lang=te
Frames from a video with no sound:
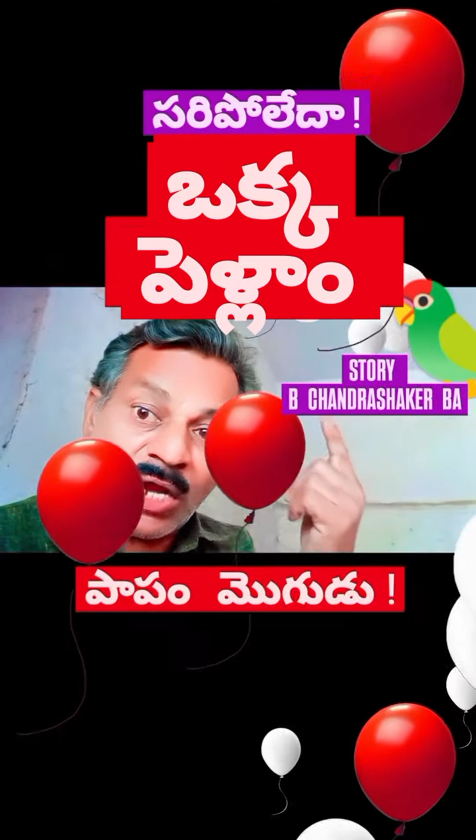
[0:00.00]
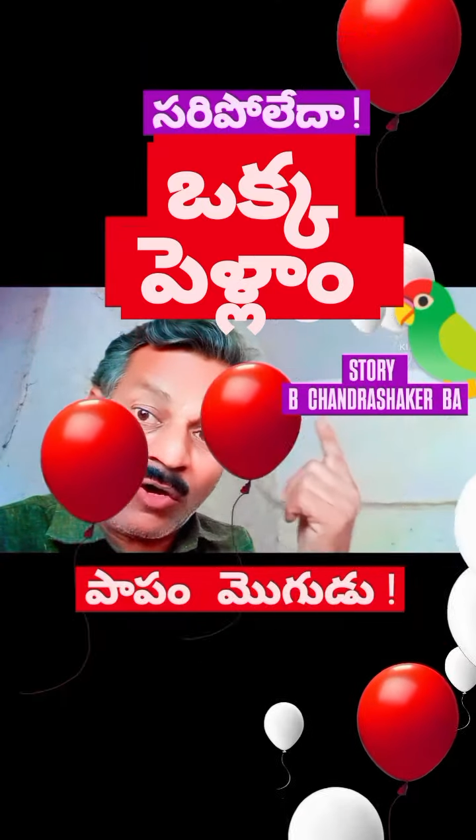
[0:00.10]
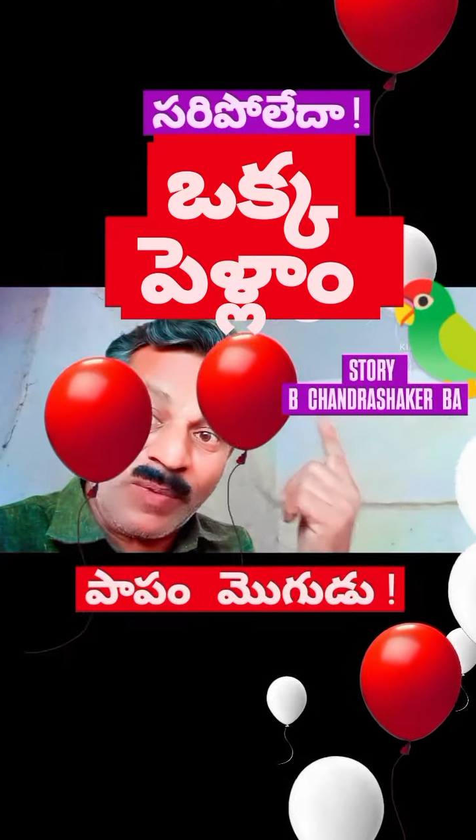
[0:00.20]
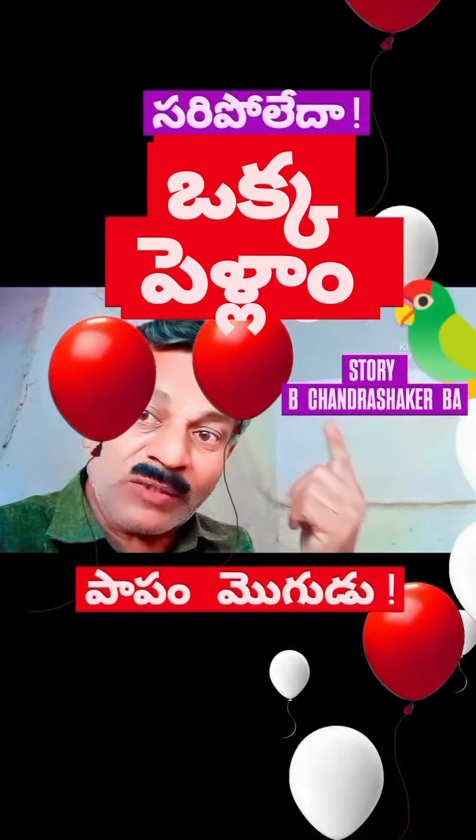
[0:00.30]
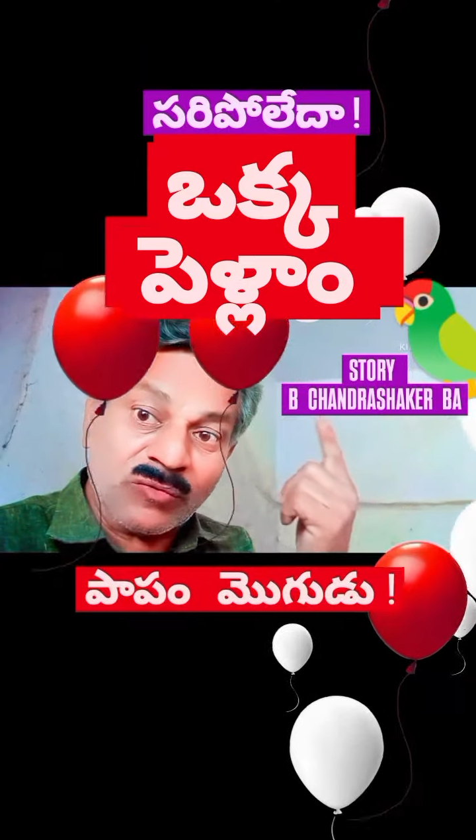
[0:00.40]

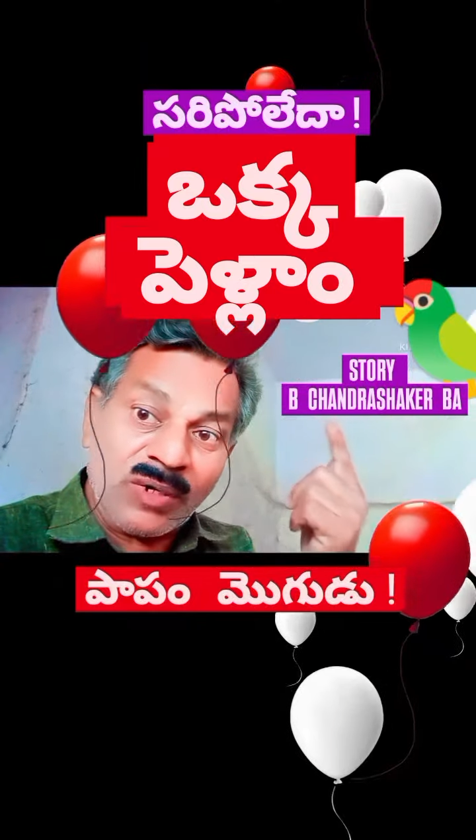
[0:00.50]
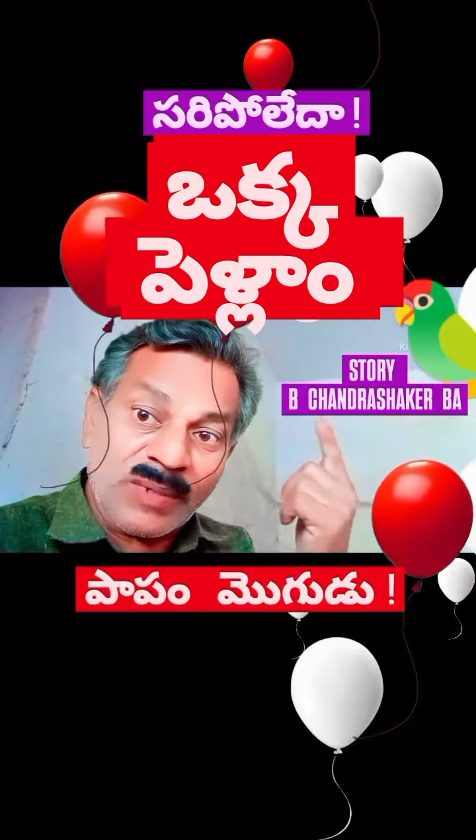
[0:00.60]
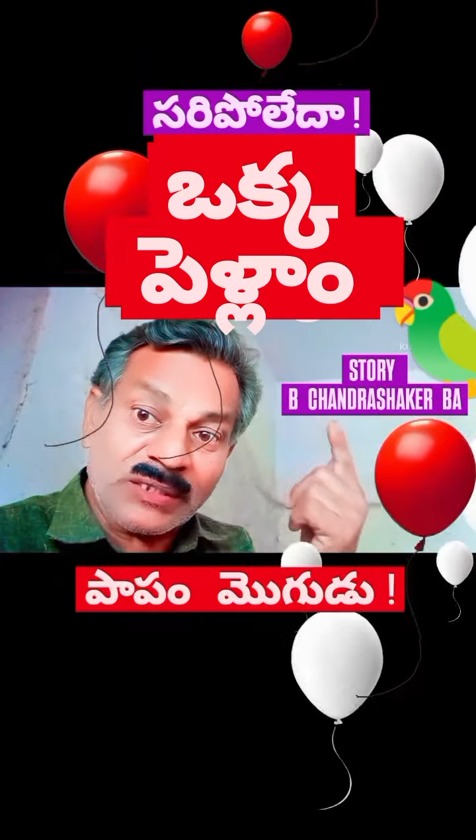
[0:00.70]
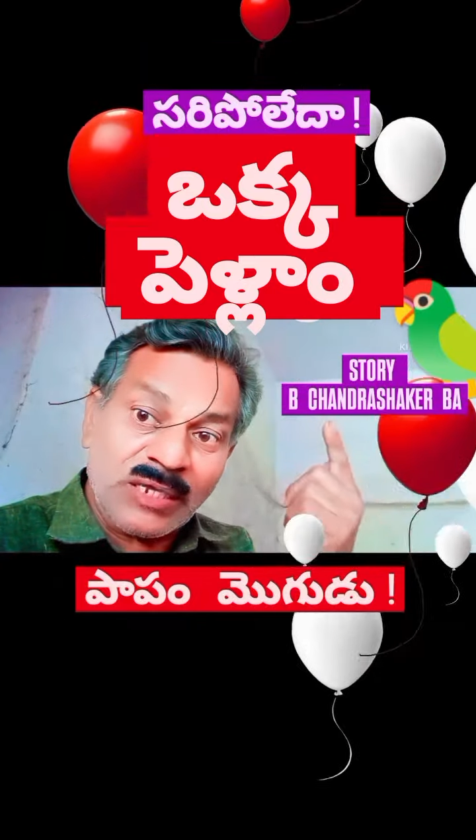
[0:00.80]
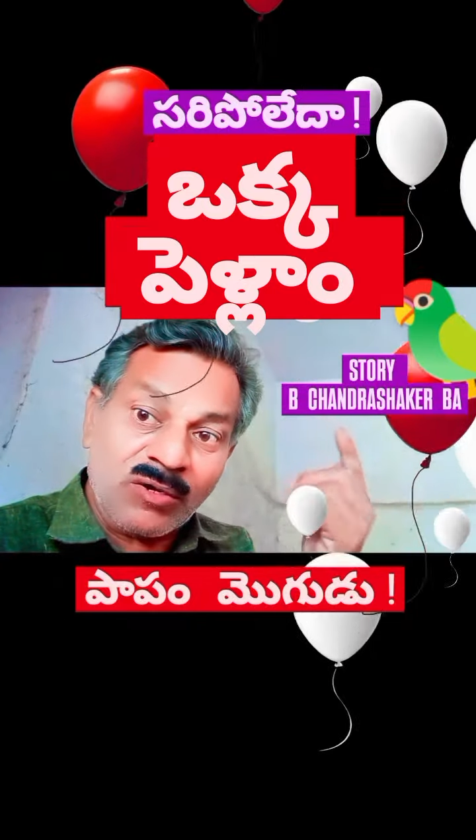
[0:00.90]
చావు
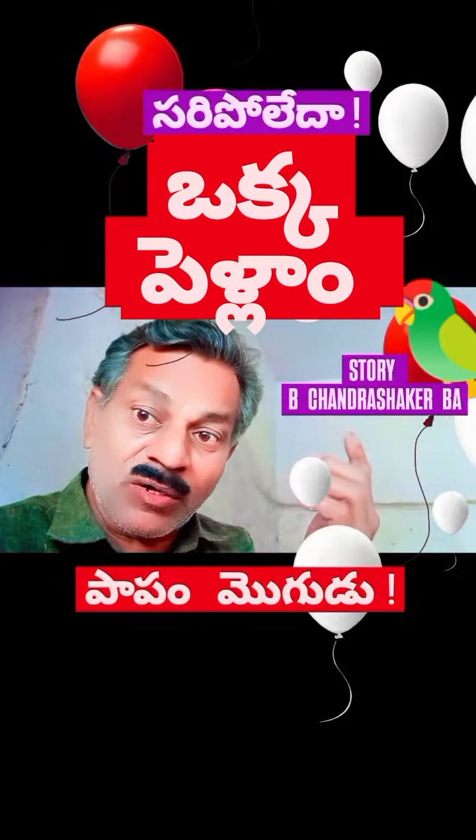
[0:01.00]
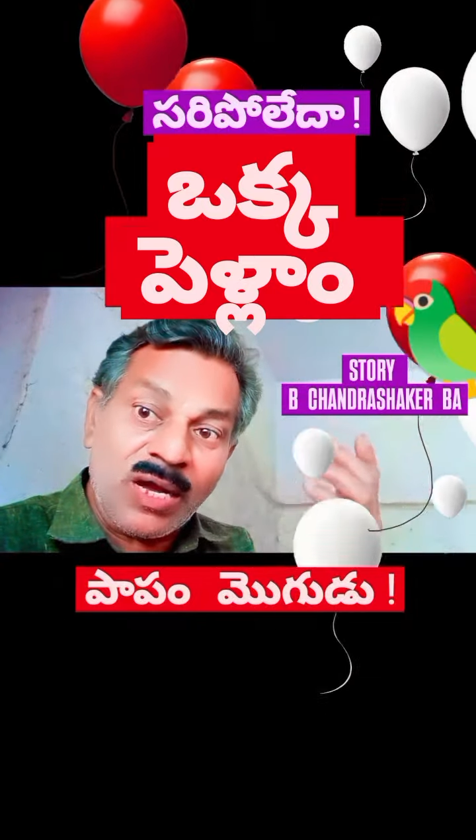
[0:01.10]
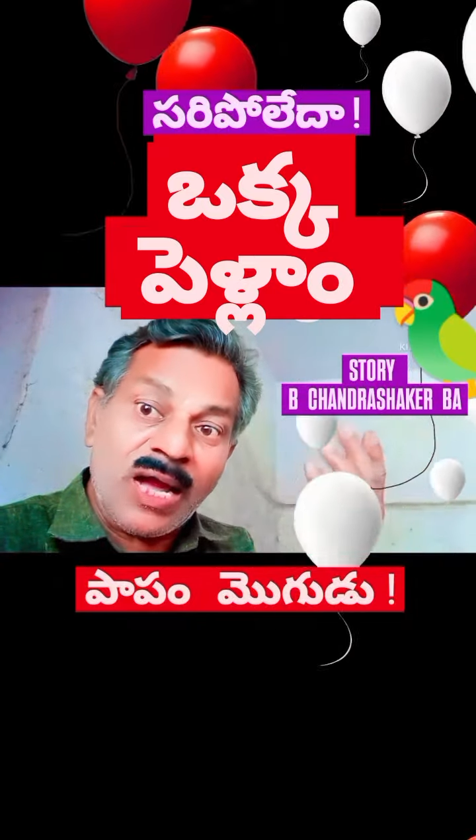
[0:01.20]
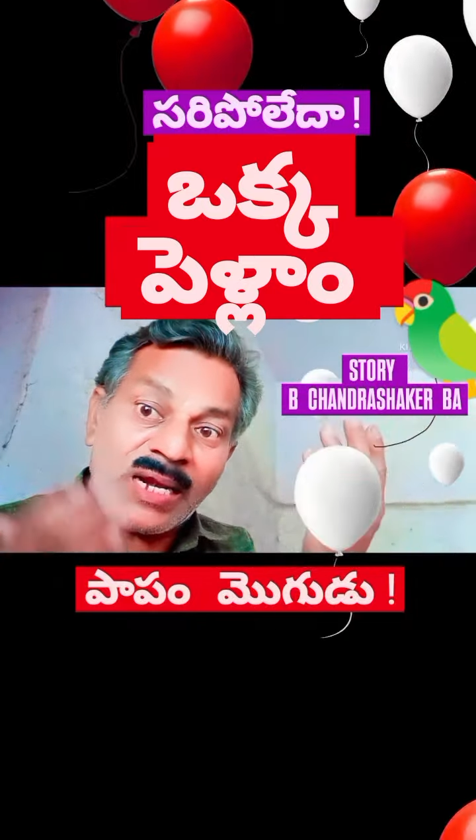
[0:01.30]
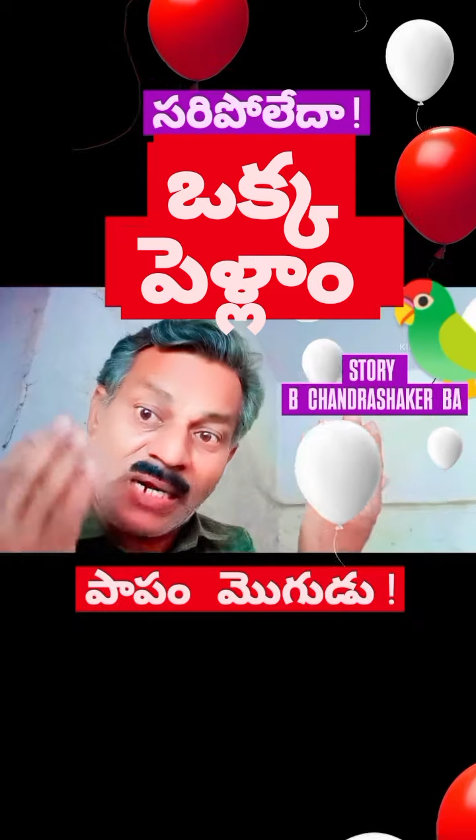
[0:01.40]
బతుకుల మధ్యలో
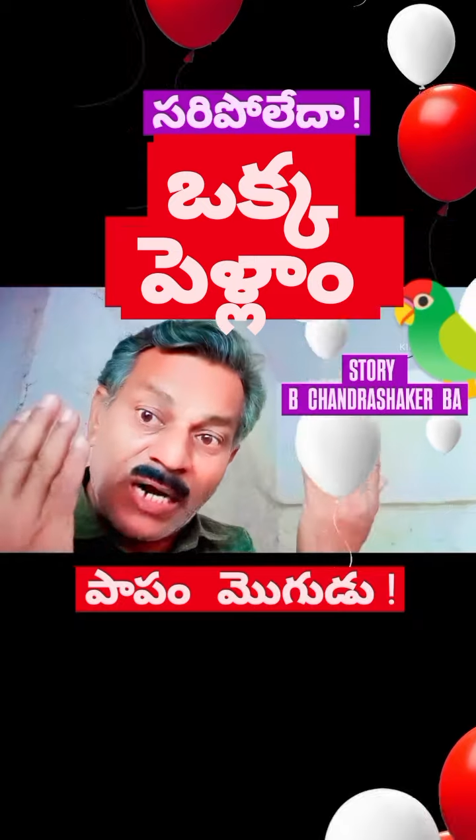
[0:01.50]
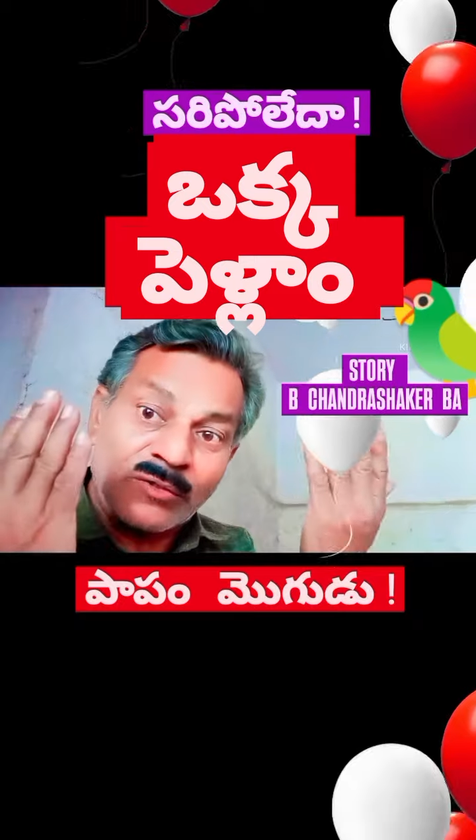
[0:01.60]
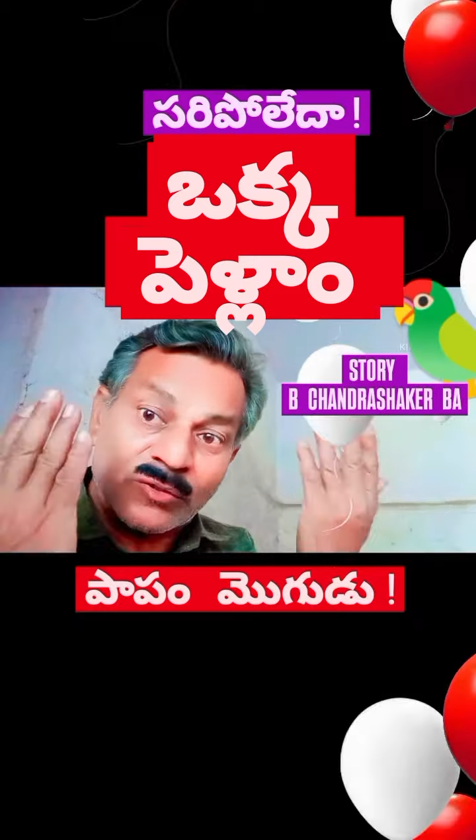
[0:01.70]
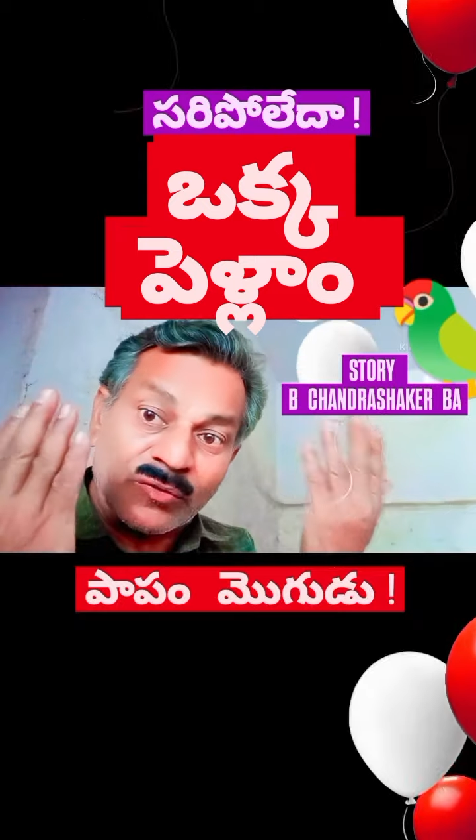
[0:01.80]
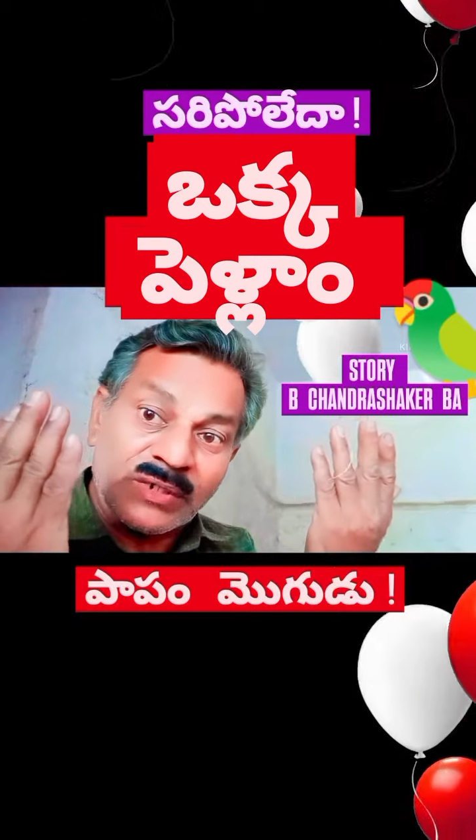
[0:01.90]

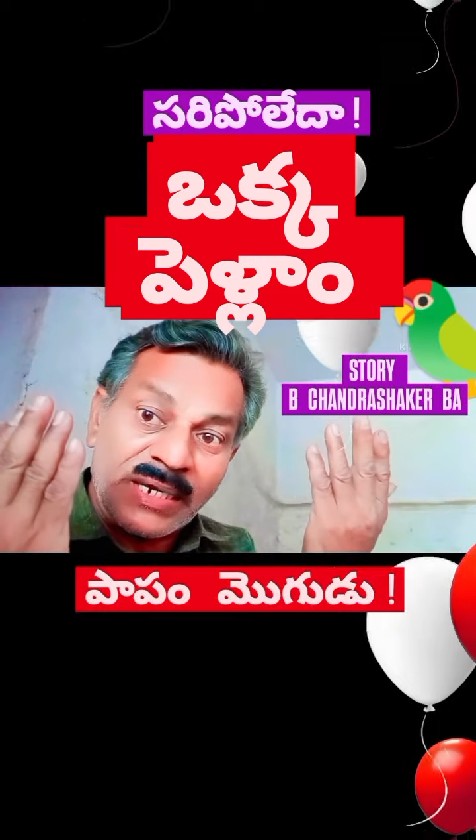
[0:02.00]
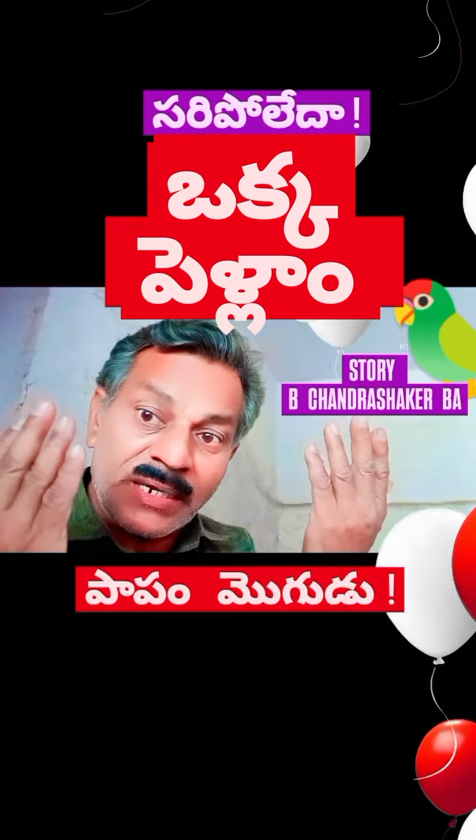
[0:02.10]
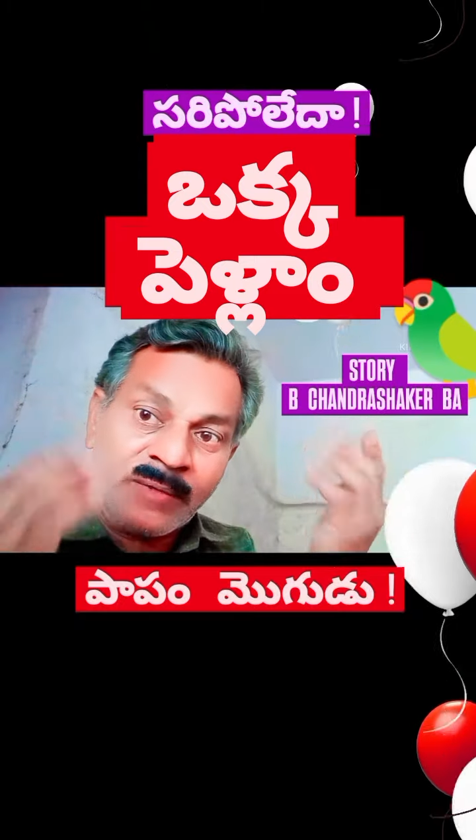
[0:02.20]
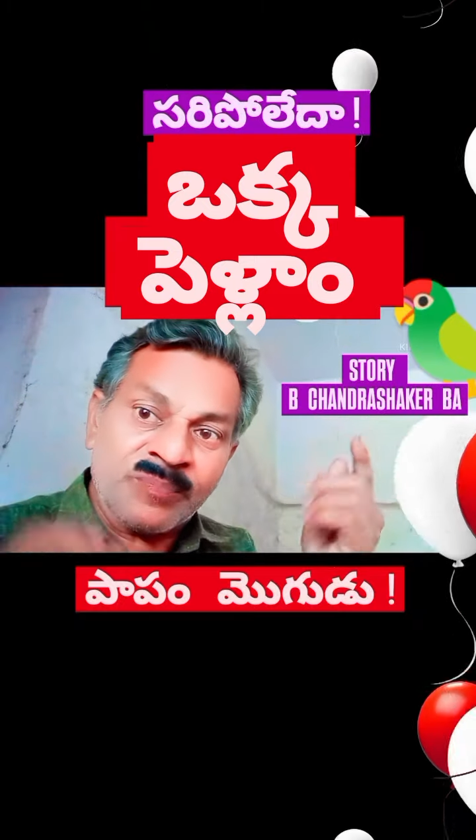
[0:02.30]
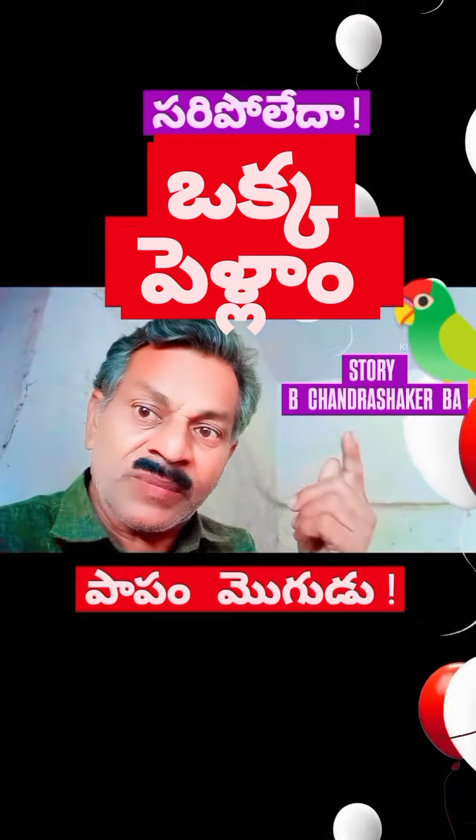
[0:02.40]

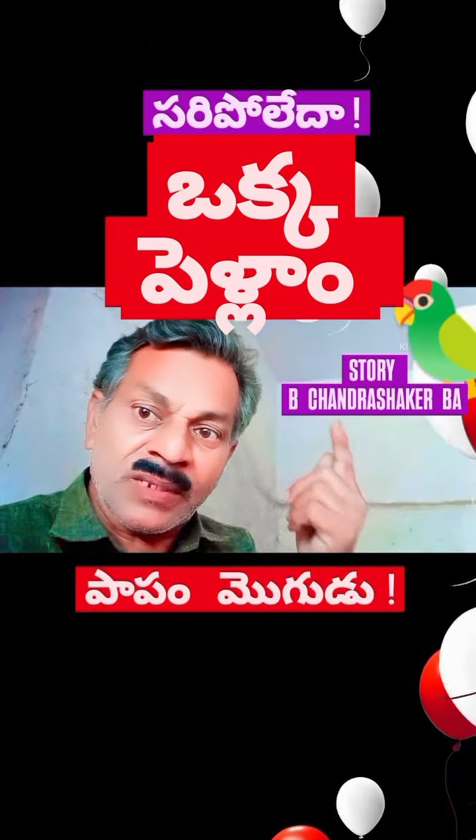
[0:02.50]
అల్లాడుతుంటే